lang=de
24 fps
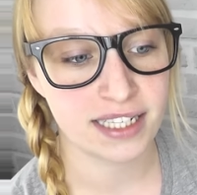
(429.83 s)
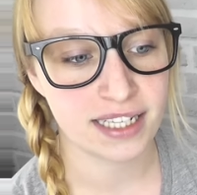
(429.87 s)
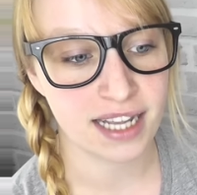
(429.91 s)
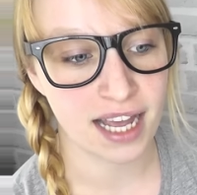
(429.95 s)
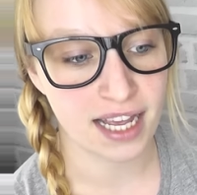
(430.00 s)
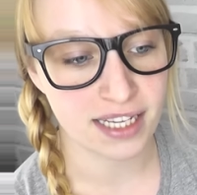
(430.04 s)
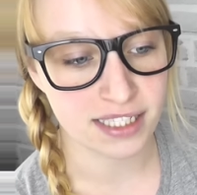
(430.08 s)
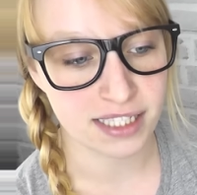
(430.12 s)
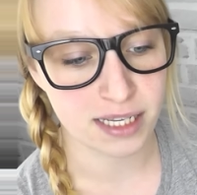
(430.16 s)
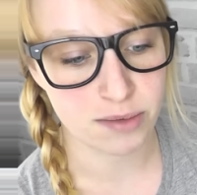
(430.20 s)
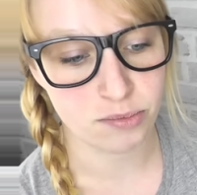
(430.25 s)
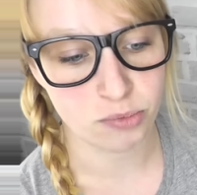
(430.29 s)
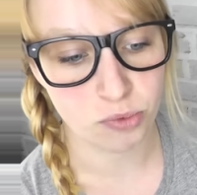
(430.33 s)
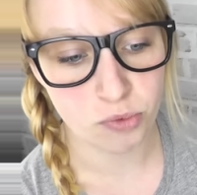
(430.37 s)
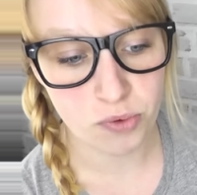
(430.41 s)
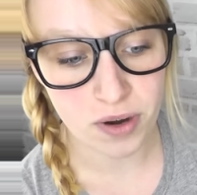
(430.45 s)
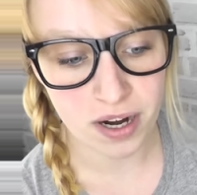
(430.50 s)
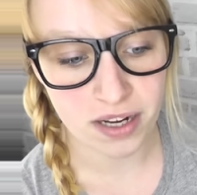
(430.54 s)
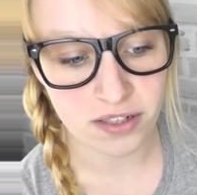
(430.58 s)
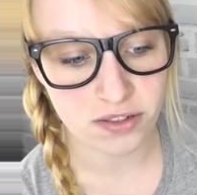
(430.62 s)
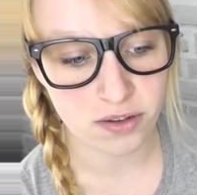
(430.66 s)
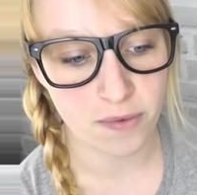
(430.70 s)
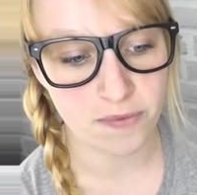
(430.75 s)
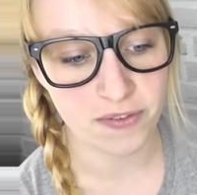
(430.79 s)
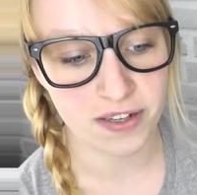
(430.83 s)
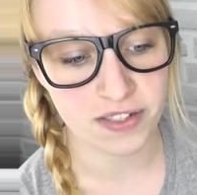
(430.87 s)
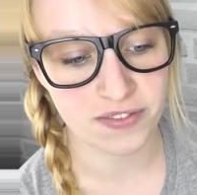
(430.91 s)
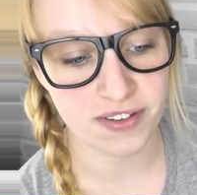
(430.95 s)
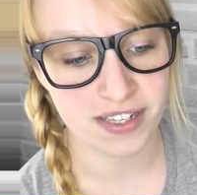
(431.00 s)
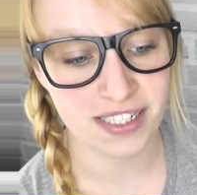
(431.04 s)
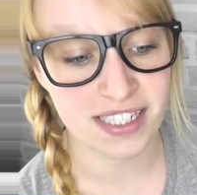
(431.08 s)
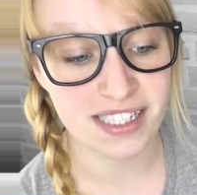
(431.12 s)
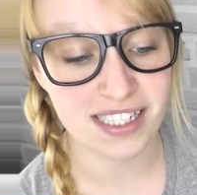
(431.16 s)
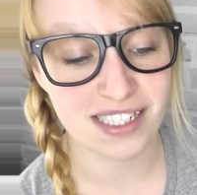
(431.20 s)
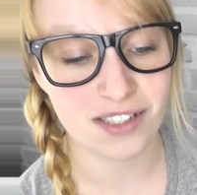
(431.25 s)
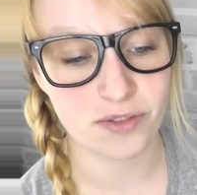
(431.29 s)
er ist der Bruder des Opfers,
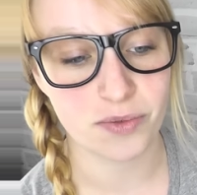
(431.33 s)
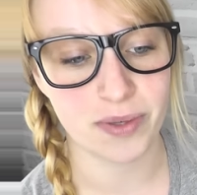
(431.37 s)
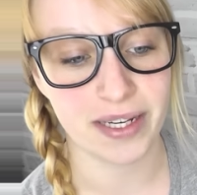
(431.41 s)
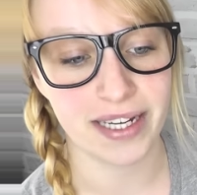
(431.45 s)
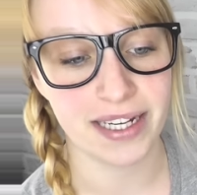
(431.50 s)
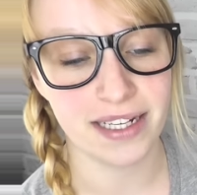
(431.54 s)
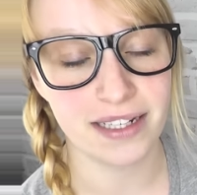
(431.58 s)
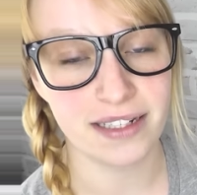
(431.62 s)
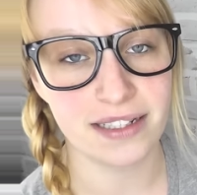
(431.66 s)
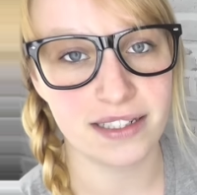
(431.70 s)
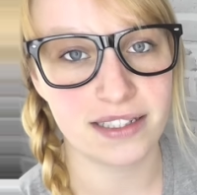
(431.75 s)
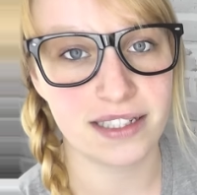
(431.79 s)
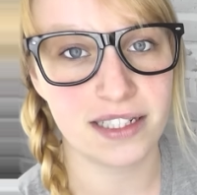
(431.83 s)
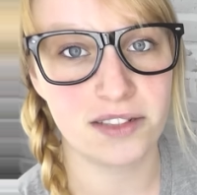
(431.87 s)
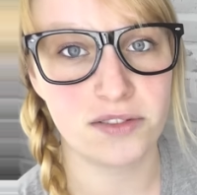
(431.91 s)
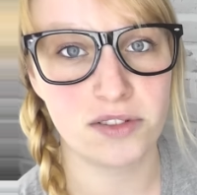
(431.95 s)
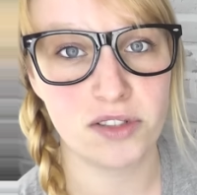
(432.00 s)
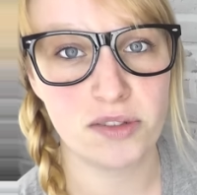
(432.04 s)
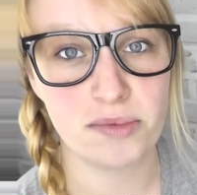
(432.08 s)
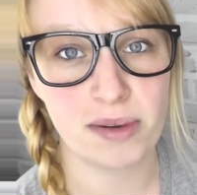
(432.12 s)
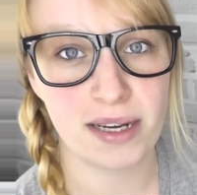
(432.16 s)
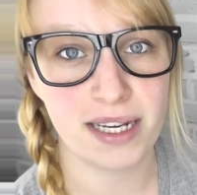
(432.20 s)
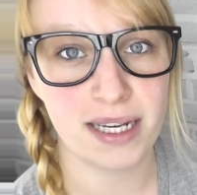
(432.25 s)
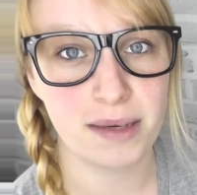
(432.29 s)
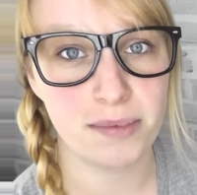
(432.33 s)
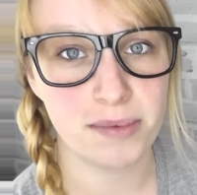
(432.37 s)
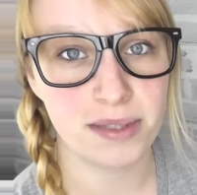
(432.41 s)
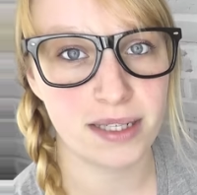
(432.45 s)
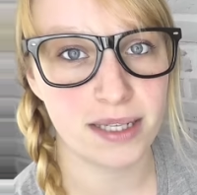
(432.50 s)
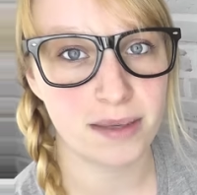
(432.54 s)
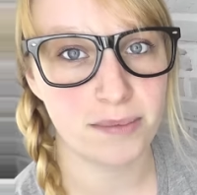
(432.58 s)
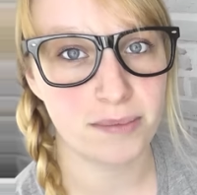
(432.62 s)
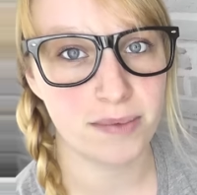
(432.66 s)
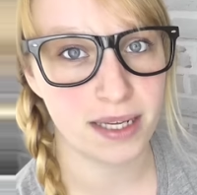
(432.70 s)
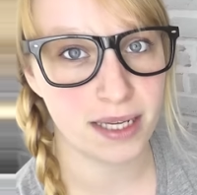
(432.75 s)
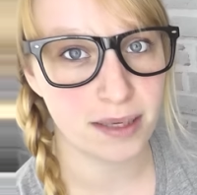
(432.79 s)
weil sie sich so ähnlich sehen und übergibt
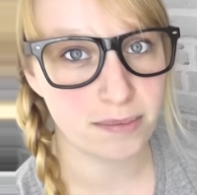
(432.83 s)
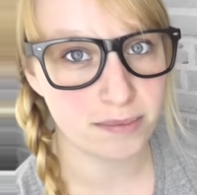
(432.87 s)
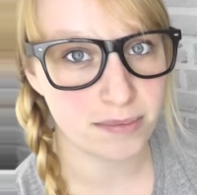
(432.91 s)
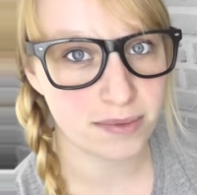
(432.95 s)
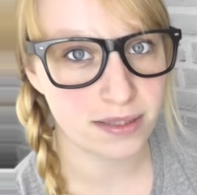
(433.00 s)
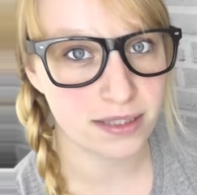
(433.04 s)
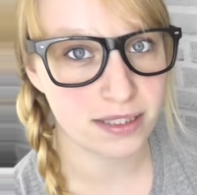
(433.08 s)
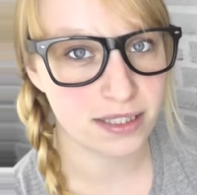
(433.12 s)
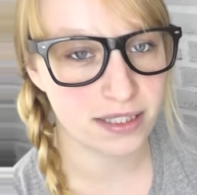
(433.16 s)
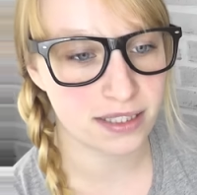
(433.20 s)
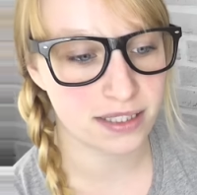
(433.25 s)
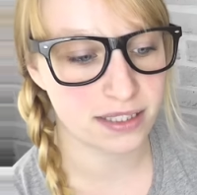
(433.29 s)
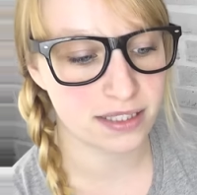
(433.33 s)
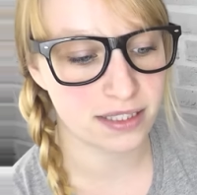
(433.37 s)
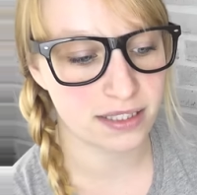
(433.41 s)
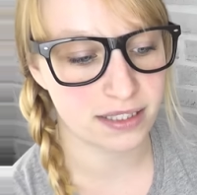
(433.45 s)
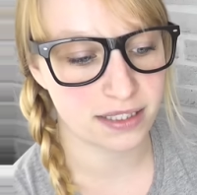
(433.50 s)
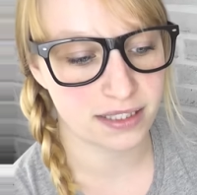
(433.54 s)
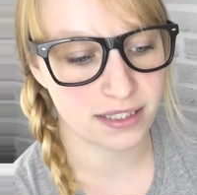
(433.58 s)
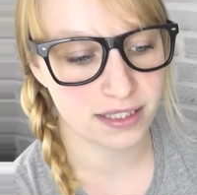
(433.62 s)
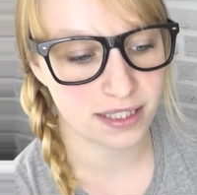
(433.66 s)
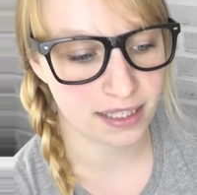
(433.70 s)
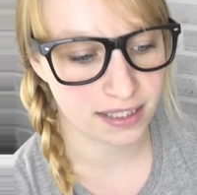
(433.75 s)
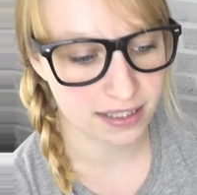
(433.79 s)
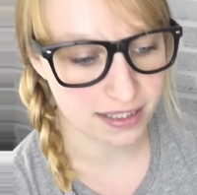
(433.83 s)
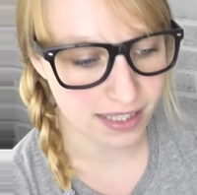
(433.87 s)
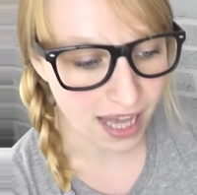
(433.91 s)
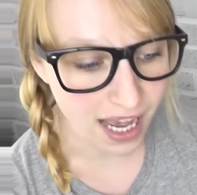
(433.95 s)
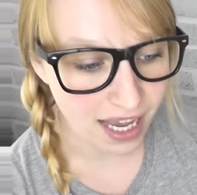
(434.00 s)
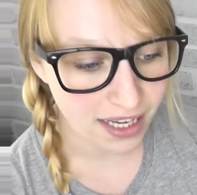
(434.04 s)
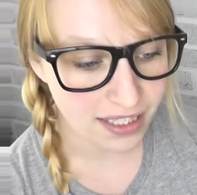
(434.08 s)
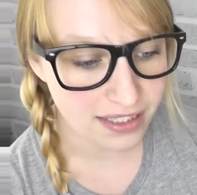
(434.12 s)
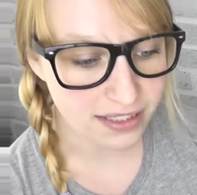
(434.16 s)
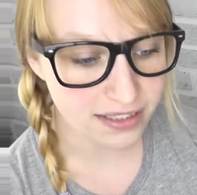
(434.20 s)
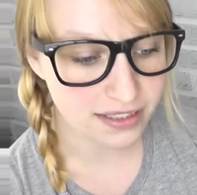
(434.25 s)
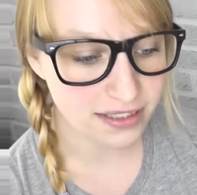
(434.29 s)
ihm eben äh, seine
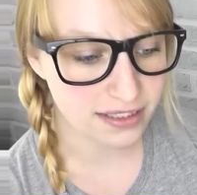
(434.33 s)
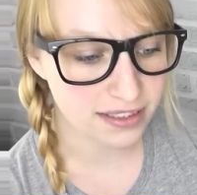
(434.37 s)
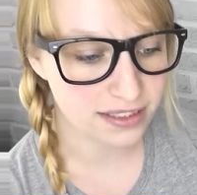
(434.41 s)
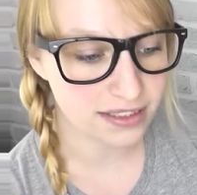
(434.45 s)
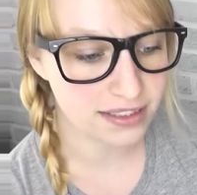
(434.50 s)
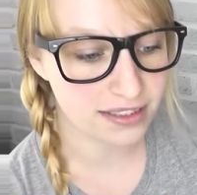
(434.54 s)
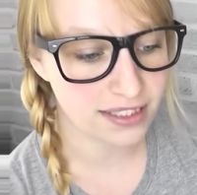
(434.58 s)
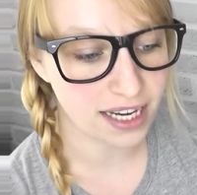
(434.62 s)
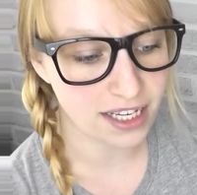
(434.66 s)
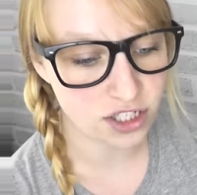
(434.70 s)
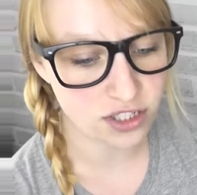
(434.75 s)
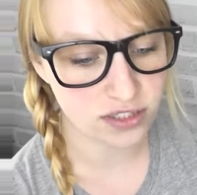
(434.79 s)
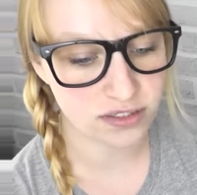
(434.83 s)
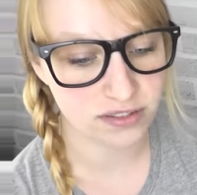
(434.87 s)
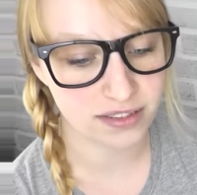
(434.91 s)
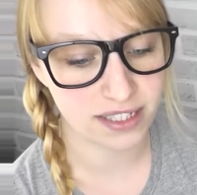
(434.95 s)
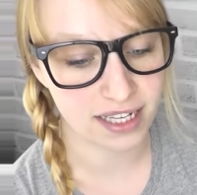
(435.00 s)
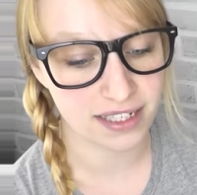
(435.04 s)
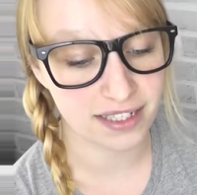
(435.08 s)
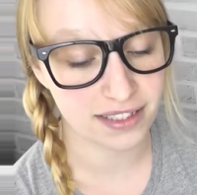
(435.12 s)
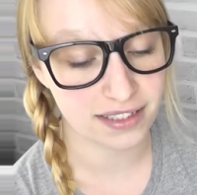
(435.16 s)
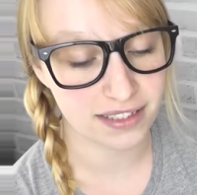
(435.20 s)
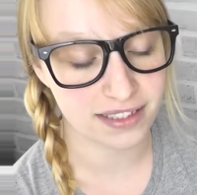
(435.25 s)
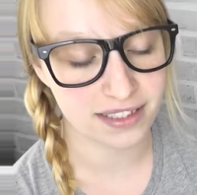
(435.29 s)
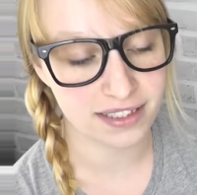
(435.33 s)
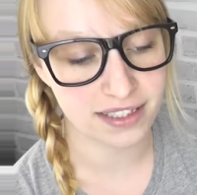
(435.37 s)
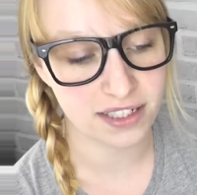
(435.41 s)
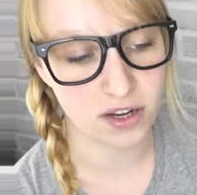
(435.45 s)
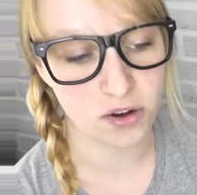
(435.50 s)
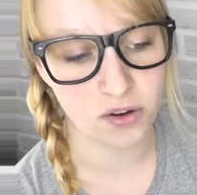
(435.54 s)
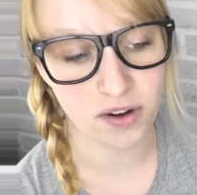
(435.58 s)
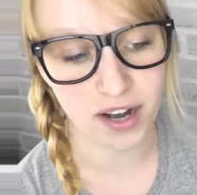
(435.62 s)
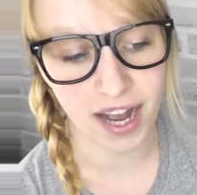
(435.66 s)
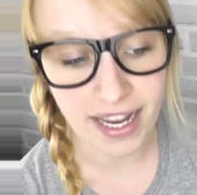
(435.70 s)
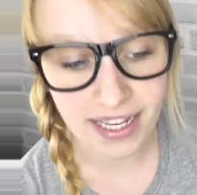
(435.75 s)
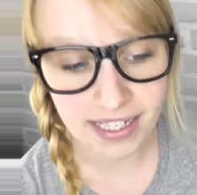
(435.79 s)
Sachen, eine Tasche und da drin sind
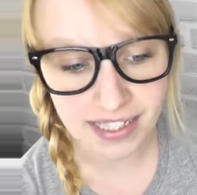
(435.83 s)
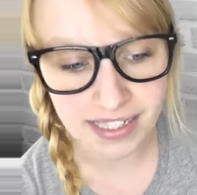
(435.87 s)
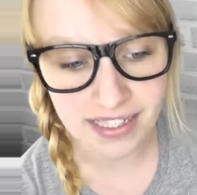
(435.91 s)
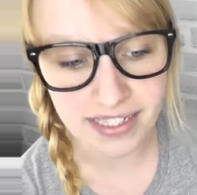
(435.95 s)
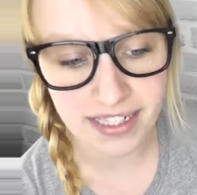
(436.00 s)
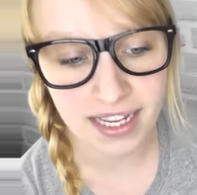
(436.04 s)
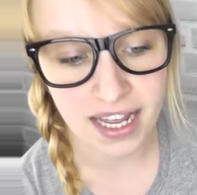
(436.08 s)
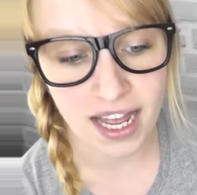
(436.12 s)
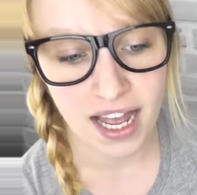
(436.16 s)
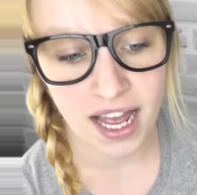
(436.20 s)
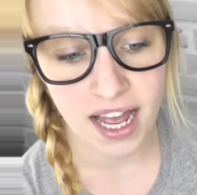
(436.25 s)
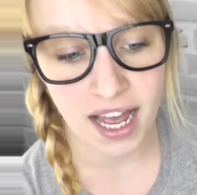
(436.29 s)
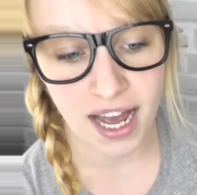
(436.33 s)
auch Reisen,